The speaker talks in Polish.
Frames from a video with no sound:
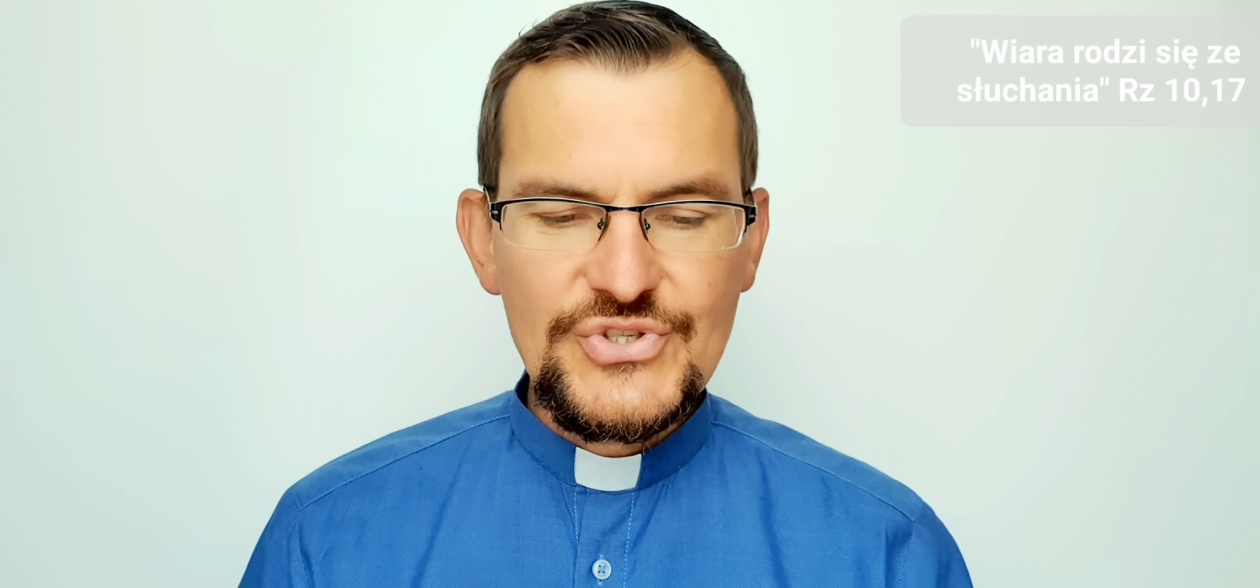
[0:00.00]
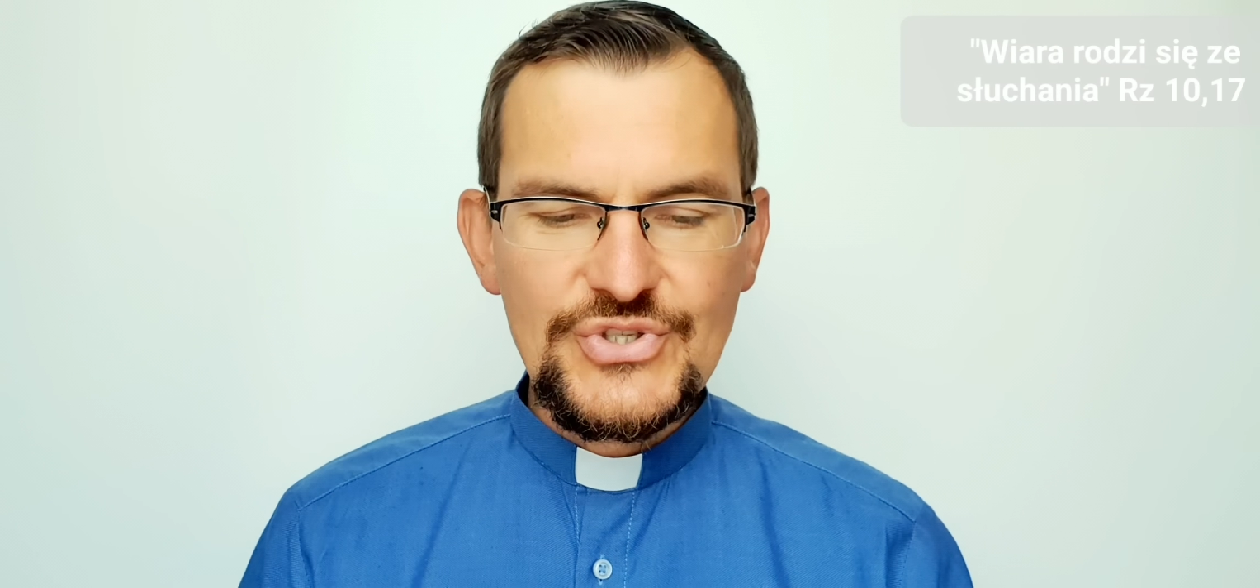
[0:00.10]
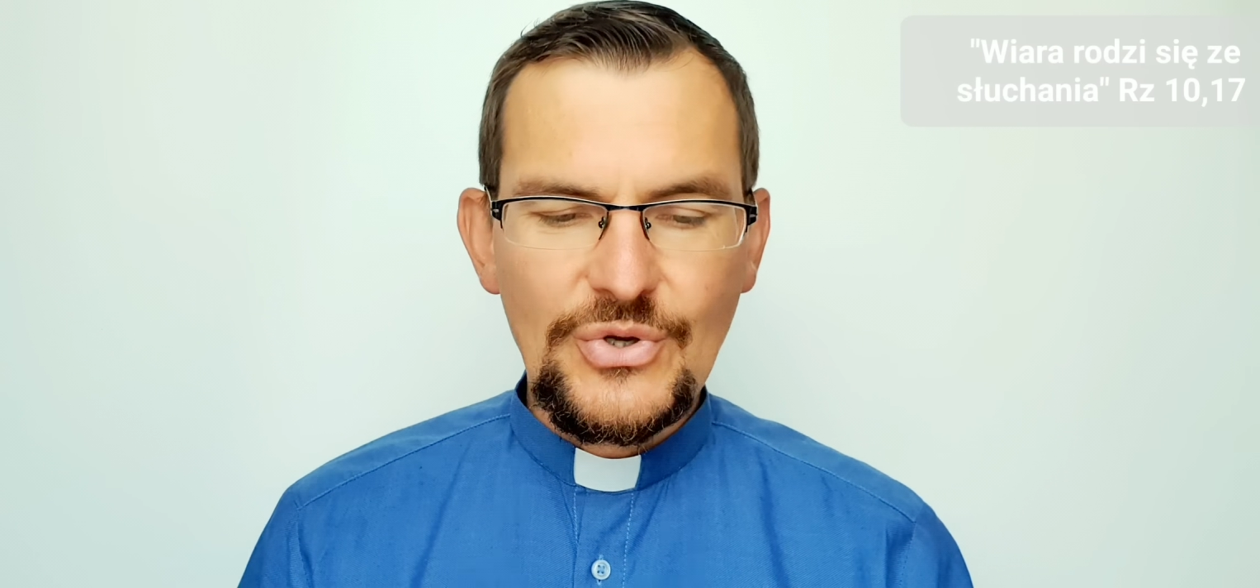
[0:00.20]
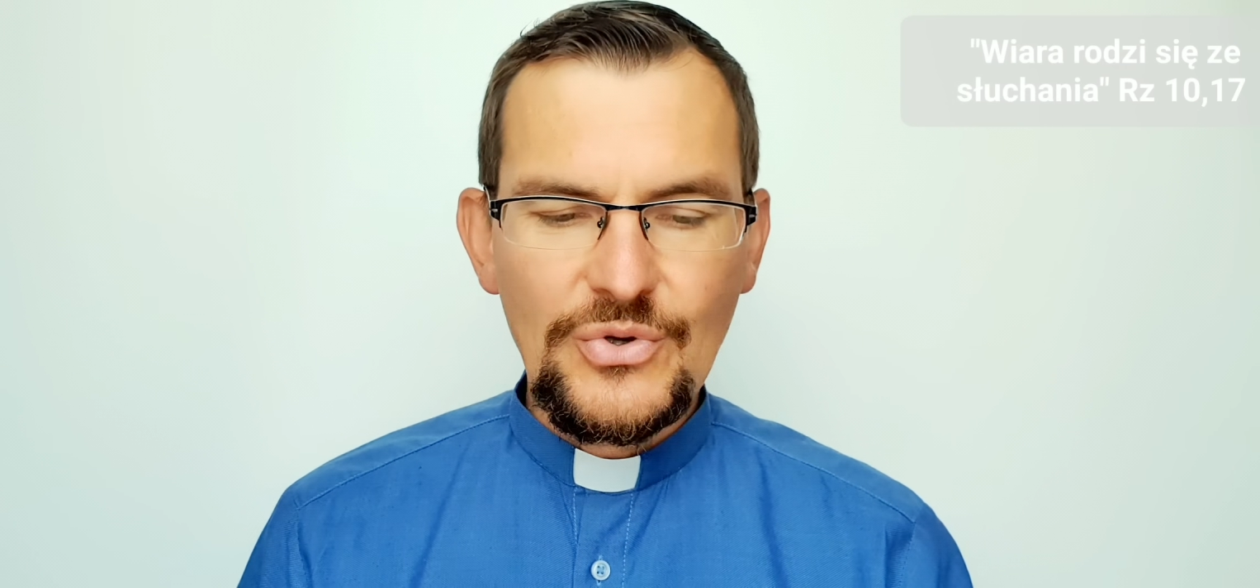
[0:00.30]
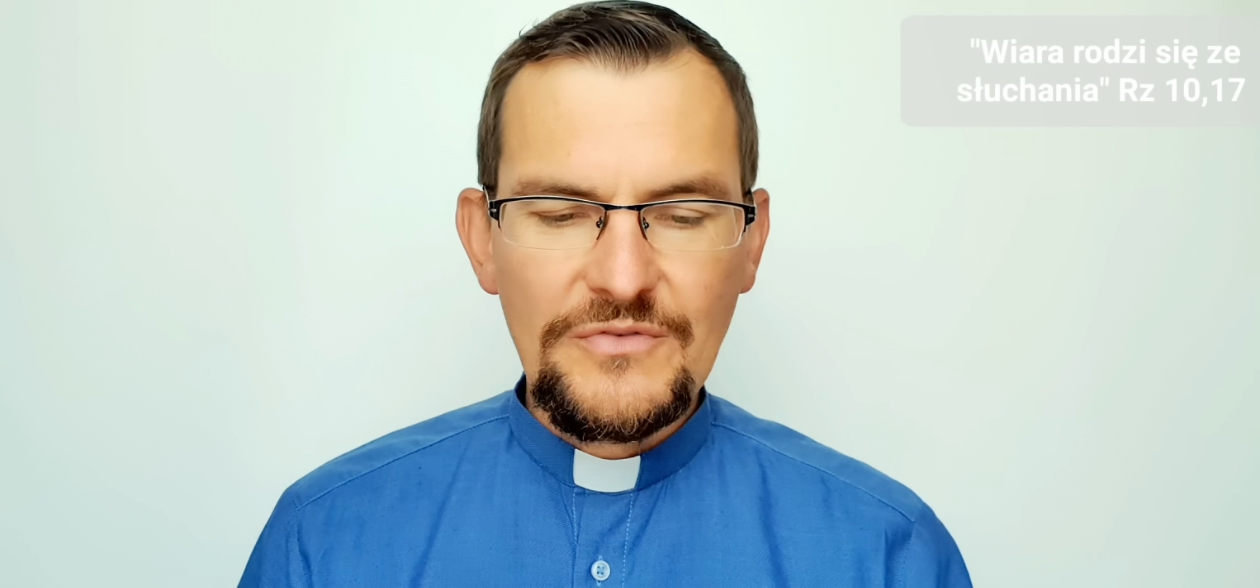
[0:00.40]

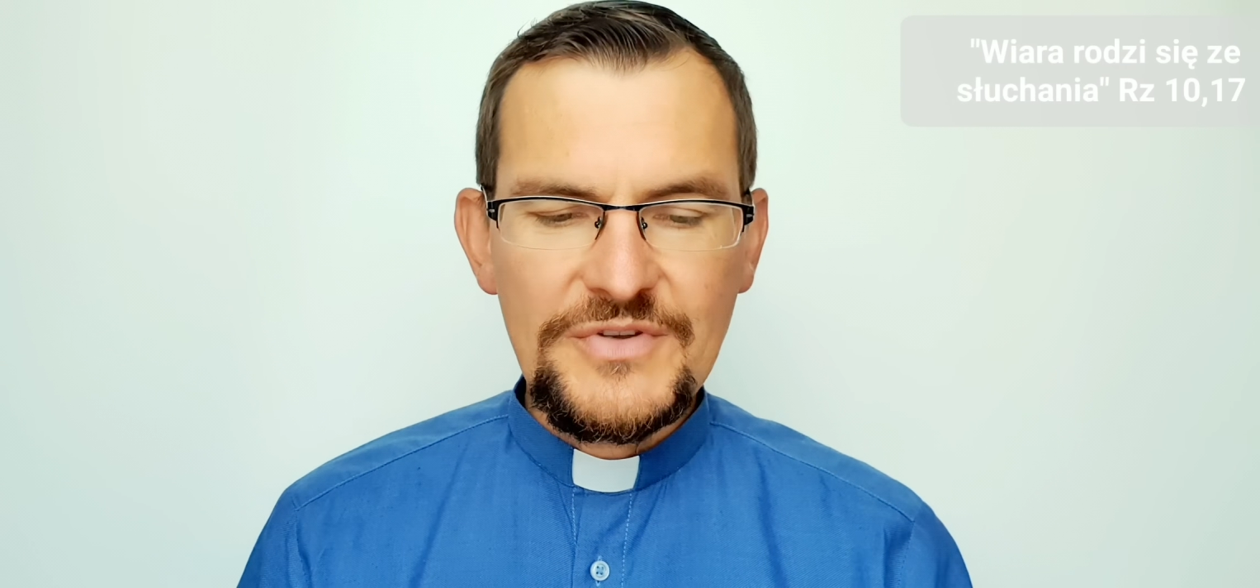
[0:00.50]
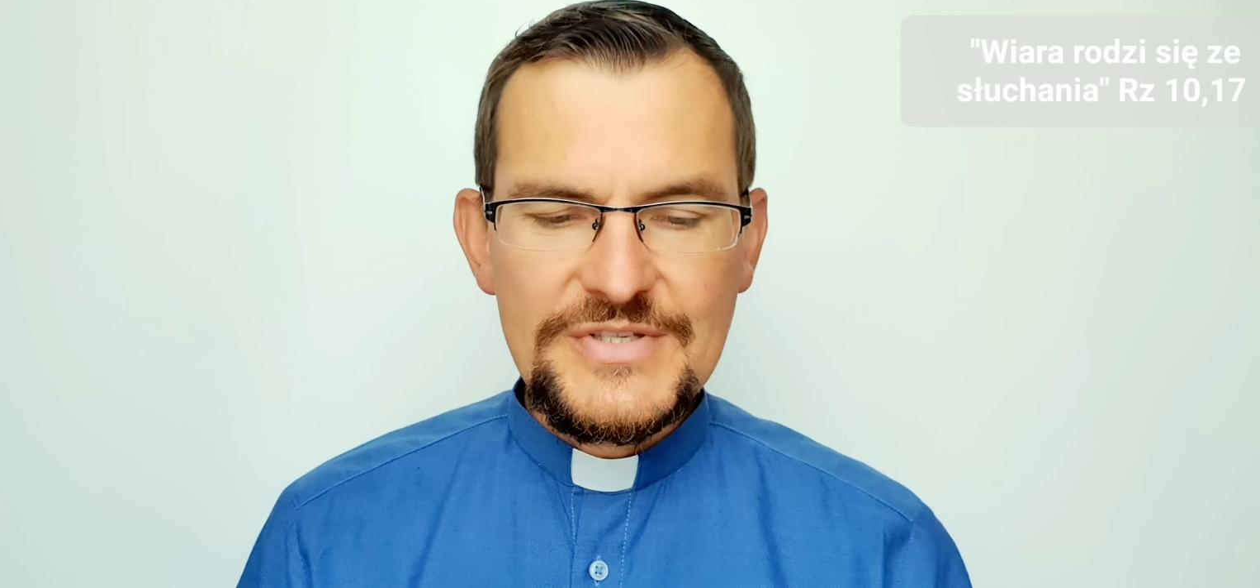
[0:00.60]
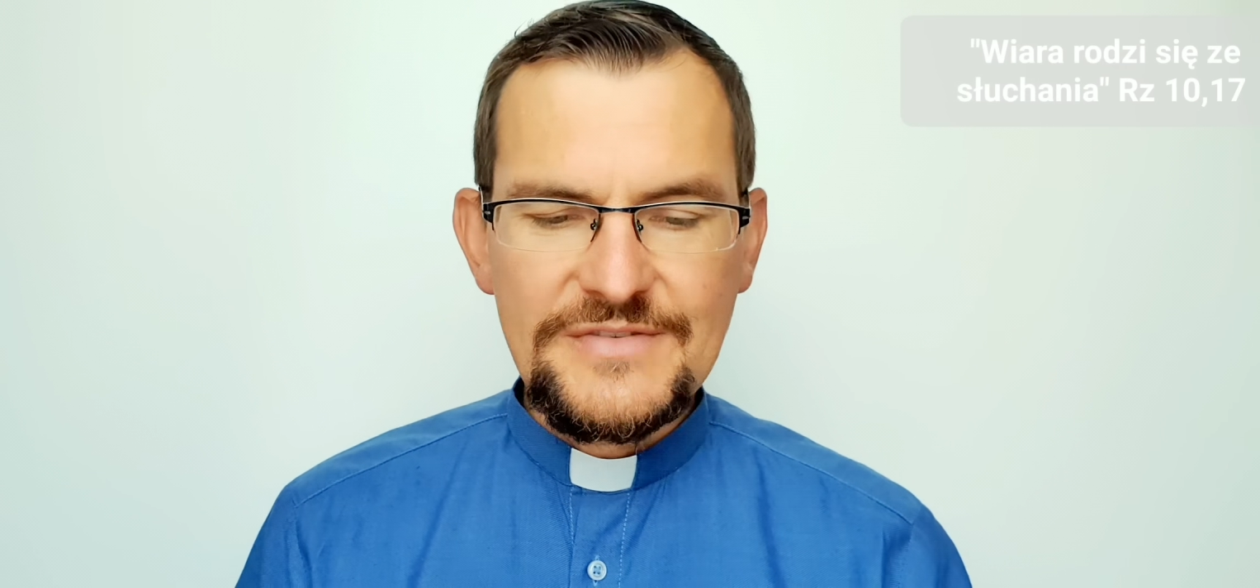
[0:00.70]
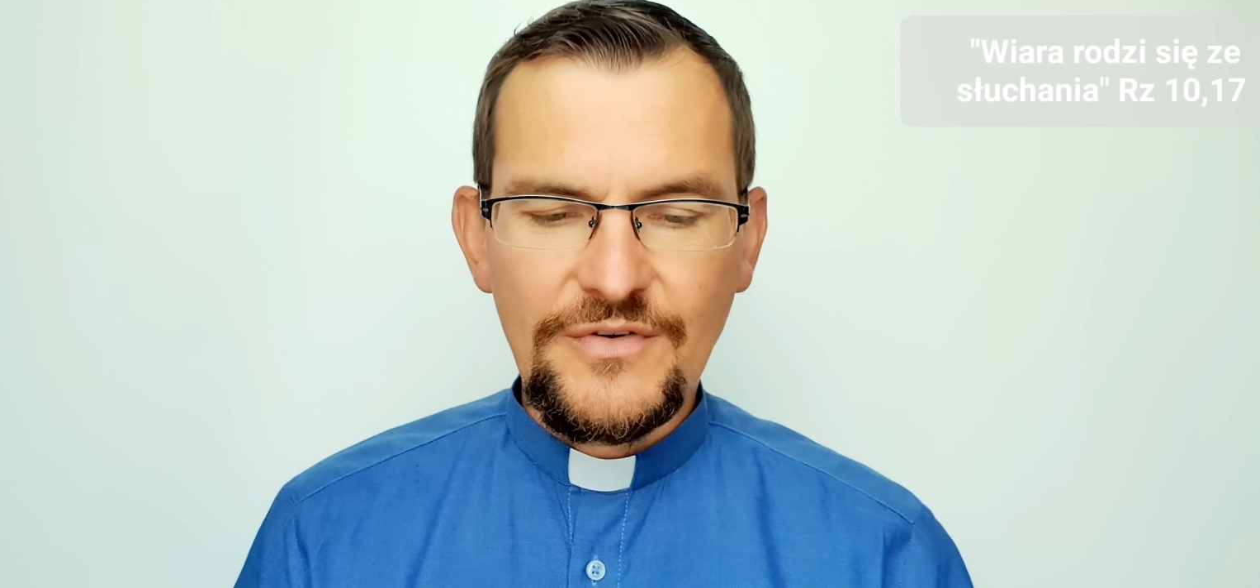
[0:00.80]
stągwi z